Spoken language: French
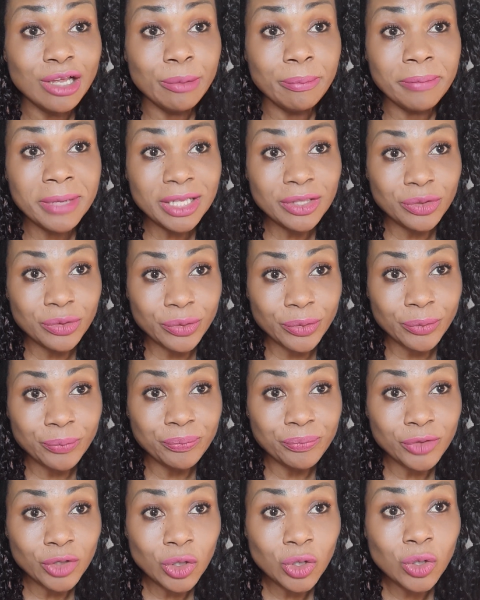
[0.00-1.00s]
Maintenant,
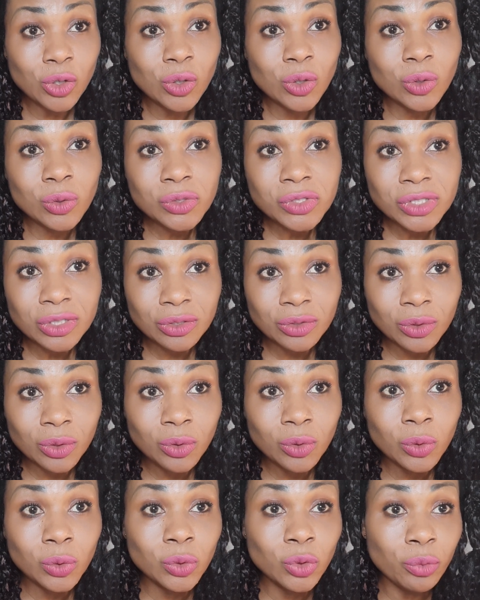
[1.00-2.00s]
concernant
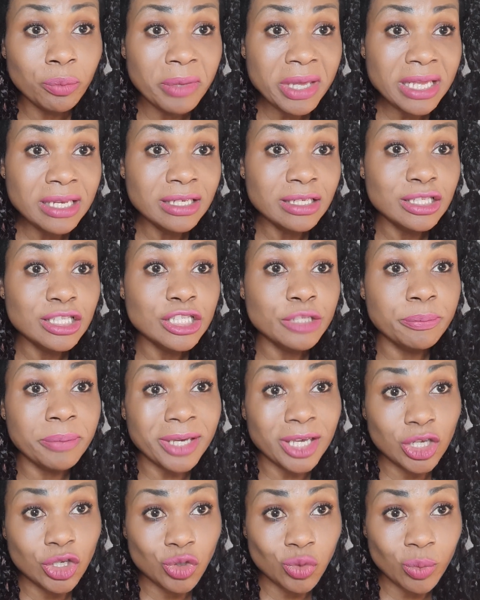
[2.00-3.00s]
le domaine
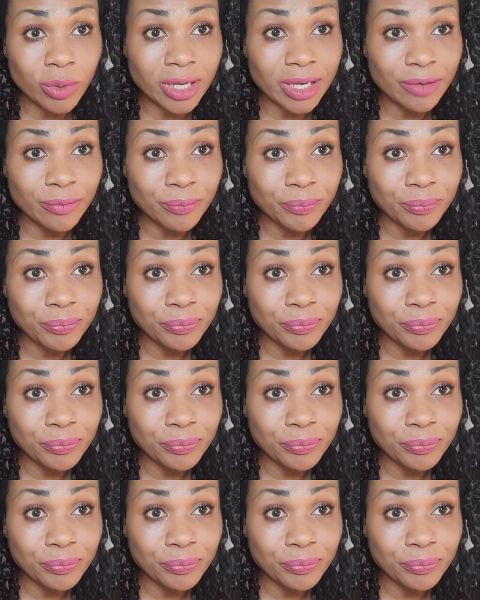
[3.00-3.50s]
spirituel.